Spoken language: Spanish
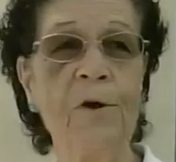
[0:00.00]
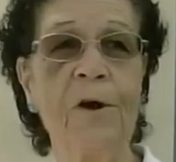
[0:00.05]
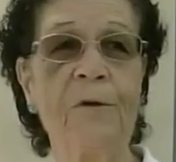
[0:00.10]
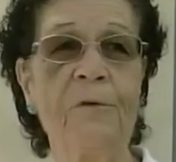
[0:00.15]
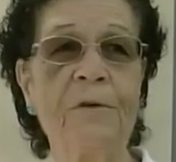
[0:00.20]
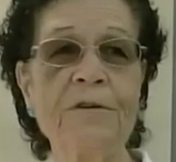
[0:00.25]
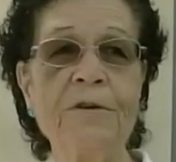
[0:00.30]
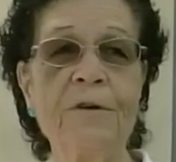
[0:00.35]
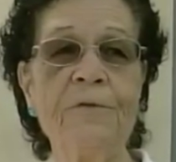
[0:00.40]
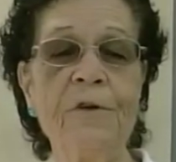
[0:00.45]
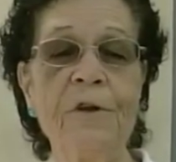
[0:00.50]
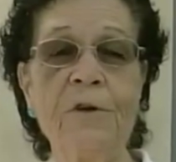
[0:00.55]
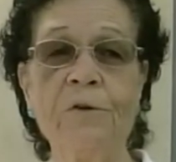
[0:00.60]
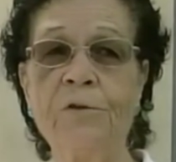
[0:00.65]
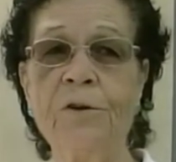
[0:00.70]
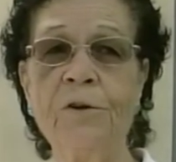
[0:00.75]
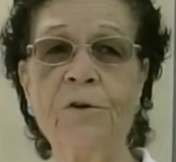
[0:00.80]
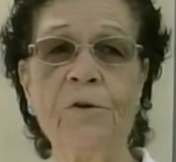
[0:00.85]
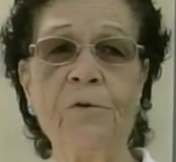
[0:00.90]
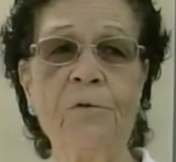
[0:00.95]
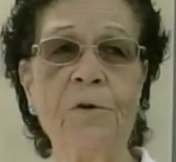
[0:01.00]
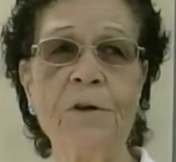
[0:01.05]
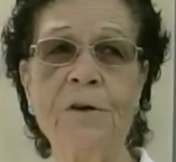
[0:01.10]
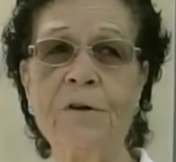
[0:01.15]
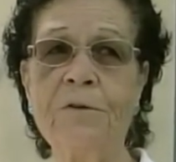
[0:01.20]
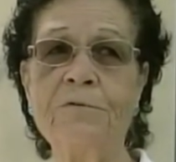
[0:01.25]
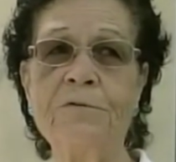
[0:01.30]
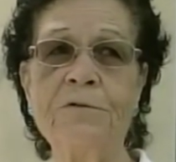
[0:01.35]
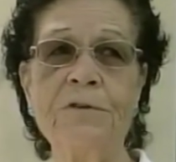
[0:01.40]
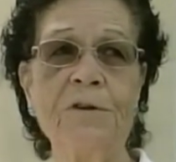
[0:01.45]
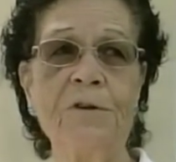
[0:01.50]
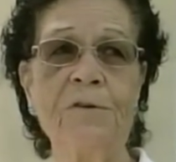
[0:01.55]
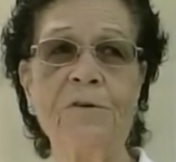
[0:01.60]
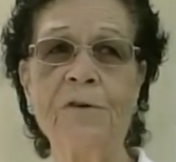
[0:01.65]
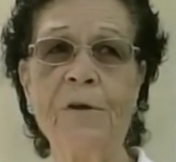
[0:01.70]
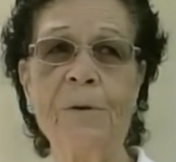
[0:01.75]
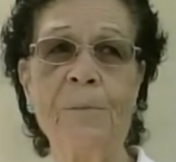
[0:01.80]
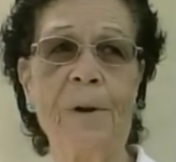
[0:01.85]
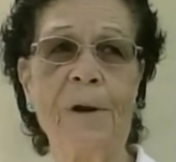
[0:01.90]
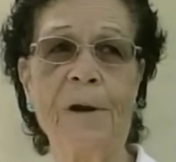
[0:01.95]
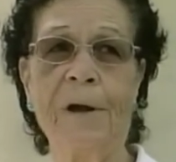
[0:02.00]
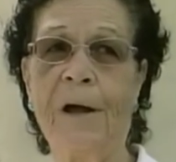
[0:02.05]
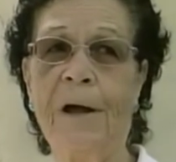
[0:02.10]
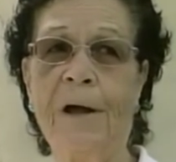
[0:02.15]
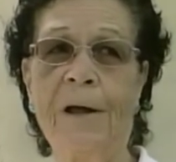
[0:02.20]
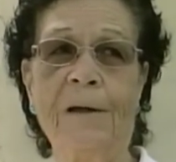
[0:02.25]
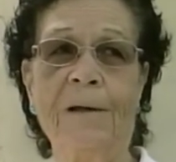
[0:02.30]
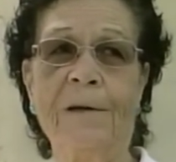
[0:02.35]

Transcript: que a veces viene usted no encuentra un sitio donde aparcar.